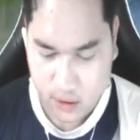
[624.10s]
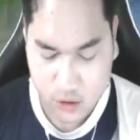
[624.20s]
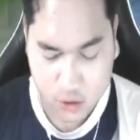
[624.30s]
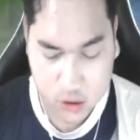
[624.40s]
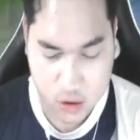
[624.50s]

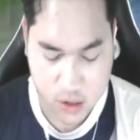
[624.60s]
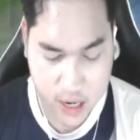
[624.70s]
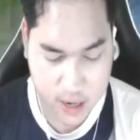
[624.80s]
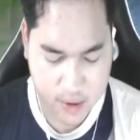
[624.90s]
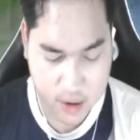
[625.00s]
Cái trôn cho
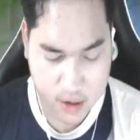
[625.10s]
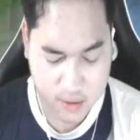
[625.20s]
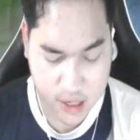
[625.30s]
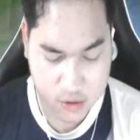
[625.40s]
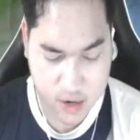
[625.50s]
ra là mày đi
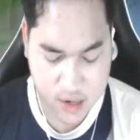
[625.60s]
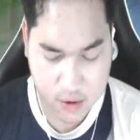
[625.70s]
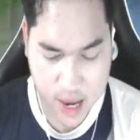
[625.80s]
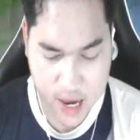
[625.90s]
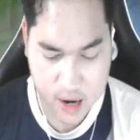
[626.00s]
kêu lái trộn, lái
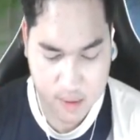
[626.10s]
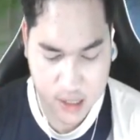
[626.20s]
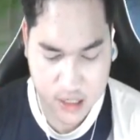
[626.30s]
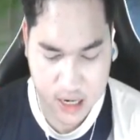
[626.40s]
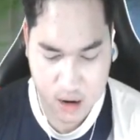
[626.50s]
trộn lái nha là
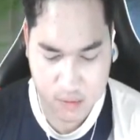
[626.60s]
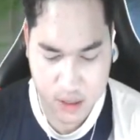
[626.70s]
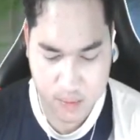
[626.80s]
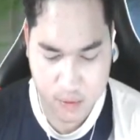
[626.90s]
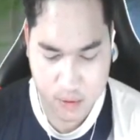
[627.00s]
mày shut down mình
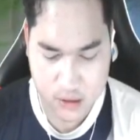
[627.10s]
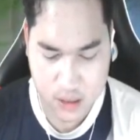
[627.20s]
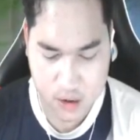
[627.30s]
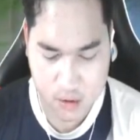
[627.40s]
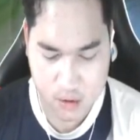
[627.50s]
biết bù. Let's
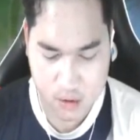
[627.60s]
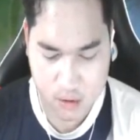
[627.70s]
go.